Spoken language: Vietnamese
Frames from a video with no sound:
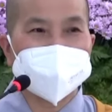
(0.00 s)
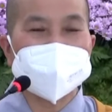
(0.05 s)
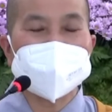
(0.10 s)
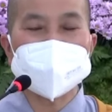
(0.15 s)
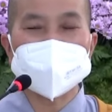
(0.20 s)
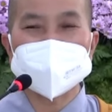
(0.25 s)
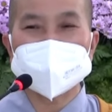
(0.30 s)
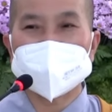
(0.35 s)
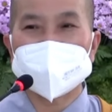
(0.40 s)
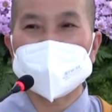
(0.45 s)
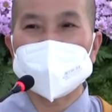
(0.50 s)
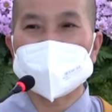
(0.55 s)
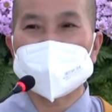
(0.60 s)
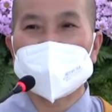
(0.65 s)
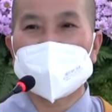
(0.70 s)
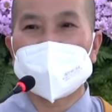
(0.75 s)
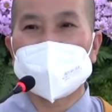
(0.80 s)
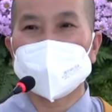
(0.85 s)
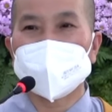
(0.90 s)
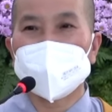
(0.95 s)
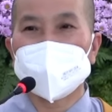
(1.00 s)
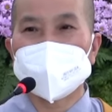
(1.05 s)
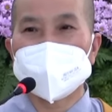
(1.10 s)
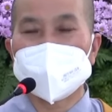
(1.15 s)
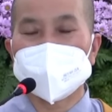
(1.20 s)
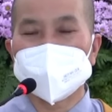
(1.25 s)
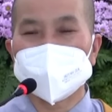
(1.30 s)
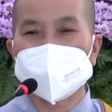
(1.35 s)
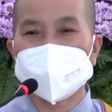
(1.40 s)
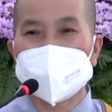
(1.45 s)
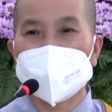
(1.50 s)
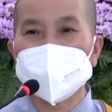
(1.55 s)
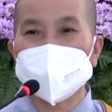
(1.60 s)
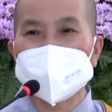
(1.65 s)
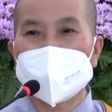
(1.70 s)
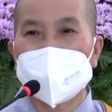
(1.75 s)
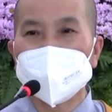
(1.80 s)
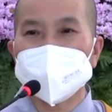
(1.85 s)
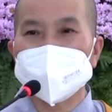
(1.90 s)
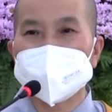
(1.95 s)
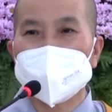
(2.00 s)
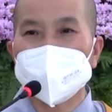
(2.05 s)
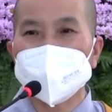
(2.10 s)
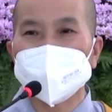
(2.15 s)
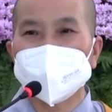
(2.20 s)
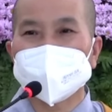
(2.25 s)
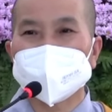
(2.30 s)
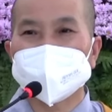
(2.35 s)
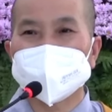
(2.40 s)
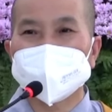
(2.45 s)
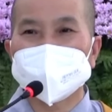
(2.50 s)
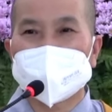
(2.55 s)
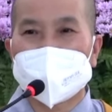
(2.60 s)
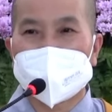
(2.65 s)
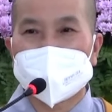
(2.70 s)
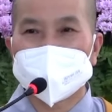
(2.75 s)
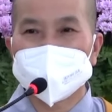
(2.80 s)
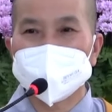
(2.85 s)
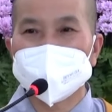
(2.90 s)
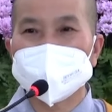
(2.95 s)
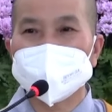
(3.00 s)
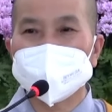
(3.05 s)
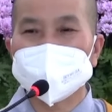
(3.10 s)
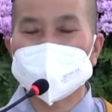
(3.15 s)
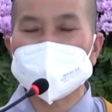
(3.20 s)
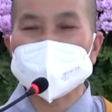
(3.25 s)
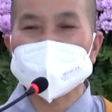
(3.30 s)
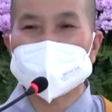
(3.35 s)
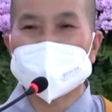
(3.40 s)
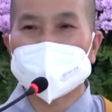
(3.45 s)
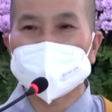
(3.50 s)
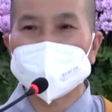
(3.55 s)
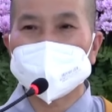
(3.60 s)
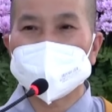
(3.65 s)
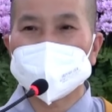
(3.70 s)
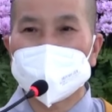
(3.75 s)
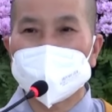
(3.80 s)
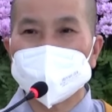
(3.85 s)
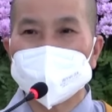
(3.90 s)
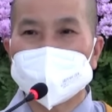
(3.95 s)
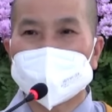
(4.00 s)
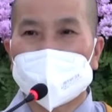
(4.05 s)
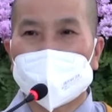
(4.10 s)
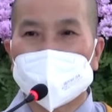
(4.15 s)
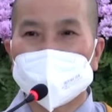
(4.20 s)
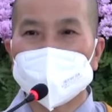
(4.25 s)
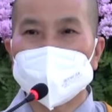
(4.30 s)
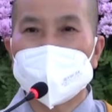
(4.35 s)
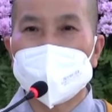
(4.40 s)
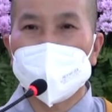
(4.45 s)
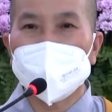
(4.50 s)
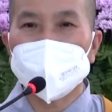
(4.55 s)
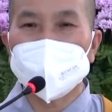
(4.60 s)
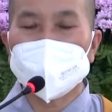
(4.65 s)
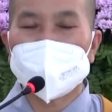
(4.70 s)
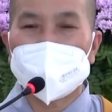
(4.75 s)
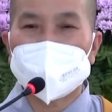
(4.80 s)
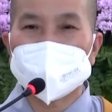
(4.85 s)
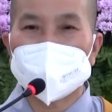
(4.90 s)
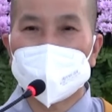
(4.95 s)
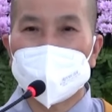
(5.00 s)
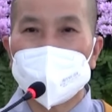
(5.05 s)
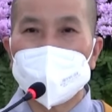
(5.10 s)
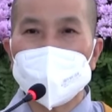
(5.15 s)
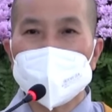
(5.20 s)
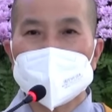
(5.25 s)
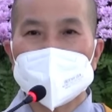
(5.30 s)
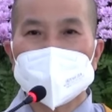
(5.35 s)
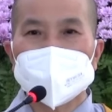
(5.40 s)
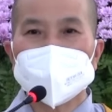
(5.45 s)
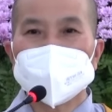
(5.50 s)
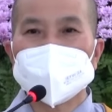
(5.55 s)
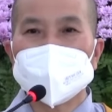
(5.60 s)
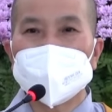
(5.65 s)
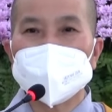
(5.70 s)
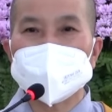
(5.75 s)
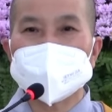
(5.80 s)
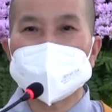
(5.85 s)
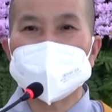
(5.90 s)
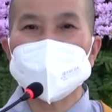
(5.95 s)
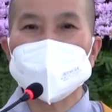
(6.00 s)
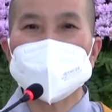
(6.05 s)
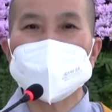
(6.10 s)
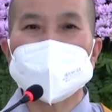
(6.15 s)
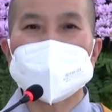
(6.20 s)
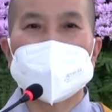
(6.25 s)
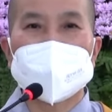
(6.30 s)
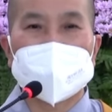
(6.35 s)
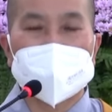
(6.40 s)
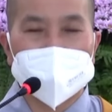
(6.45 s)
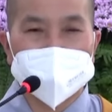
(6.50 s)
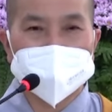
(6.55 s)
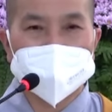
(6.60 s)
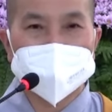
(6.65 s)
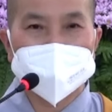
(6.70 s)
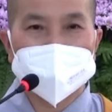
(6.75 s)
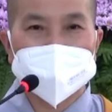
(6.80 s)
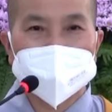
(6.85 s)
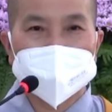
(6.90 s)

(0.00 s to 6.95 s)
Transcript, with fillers: với nghĩa là một đời sống thông dong tự tại, được trích dẫn trong kệ ngôn Pháp Cú số 92: